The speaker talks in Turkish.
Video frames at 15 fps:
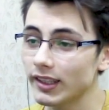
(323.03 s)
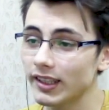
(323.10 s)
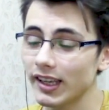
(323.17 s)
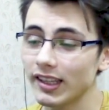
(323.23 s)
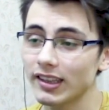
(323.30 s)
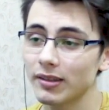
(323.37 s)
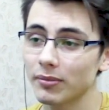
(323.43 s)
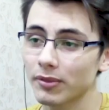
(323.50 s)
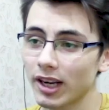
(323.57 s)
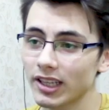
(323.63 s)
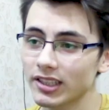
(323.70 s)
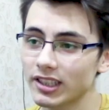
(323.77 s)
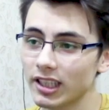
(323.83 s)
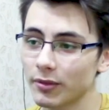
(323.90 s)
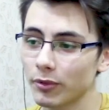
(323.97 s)
Kingdom
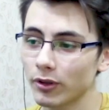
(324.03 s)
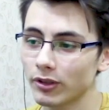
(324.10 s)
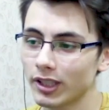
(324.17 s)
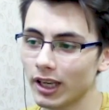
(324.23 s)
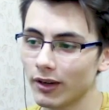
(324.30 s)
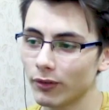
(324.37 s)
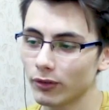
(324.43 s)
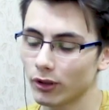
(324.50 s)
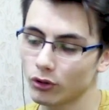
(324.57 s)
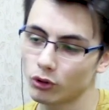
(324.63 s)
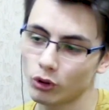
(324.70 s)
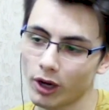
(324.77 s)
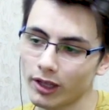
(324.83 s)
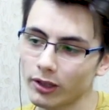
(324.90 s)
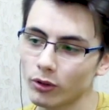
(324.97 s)
Rush diye bir oyun telefonda.
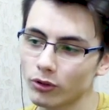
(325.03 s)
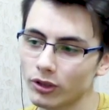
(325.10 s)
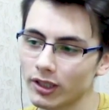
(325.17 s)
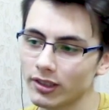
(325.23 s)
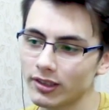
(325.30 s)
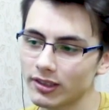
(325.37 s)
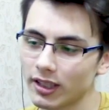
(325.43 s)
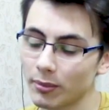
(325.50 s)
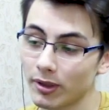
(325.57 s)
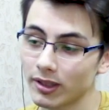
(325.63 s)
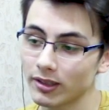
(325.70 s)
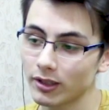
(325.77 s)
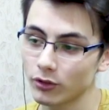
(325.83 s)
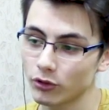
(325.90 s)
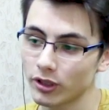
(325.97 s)
Şu anda ücretsiz.
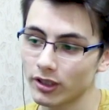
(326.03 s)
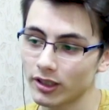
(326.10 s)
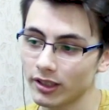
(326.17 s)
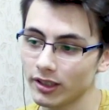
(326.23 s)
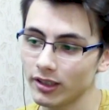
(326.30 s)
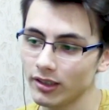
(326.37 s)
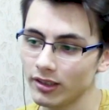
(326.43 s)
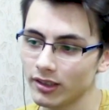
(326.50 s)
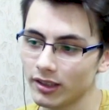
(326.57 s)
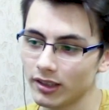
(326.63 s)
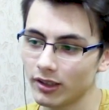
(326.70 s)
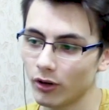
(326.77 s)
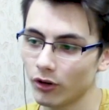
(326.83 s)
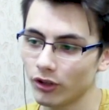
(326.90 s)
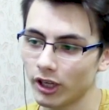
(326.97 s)
Zamanında ücretliydi.
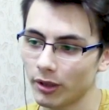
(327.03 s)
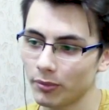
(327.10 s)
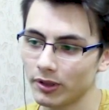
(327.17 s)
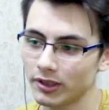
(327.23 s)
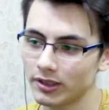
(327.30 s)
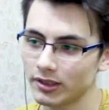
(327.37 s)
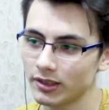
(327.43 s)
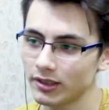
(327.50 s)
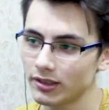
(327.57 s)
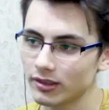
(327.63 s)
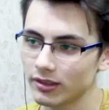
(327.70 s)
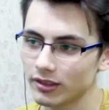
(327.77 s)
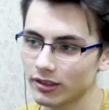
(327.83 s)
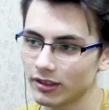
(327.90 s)
Oynayabilirsiniz.